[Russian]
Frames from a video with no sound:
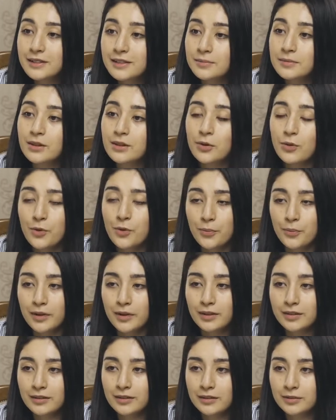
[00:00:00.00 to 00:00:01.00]
именно
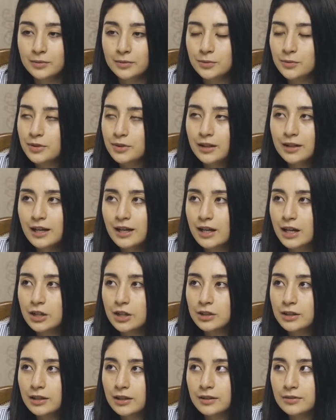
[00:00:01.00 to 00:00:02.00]
хобби. Потому что я
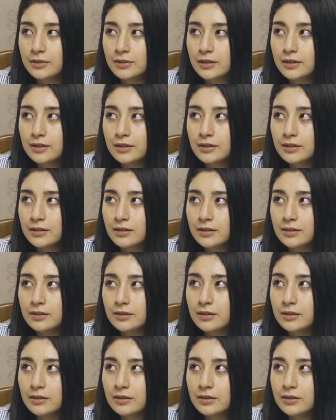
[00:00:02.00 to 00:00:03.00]
раньше этого
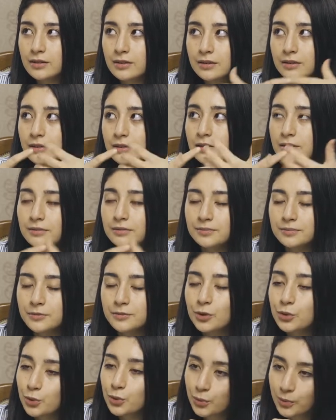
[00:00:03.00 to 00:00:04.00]
не, это,
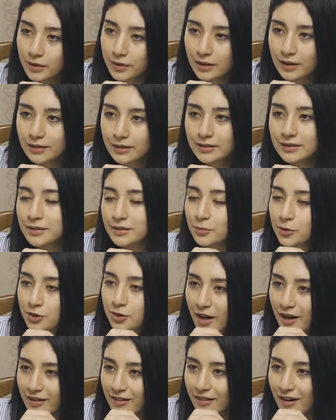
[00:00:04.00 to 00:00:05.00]
не думала, не
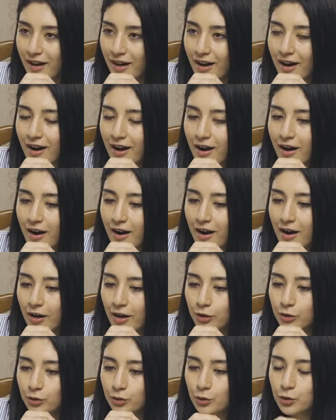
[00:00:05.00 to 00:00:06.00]
замечала.
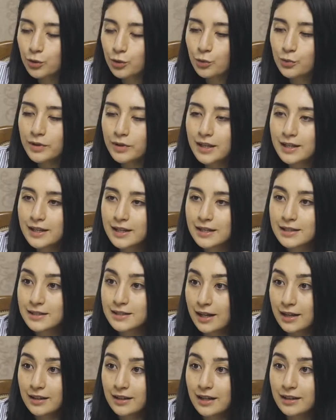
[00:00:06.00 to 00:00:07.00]
То, что у меня
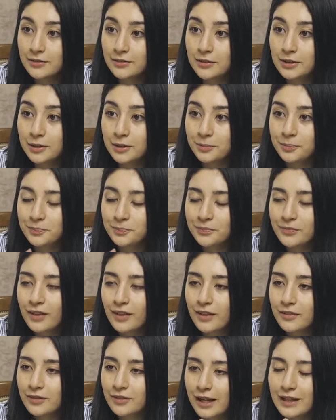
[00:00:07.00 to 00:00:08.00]
есть талант в этом
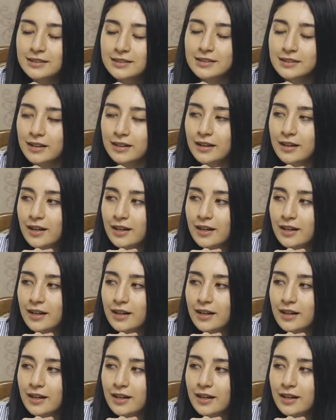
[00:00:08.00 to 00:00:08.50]
танце.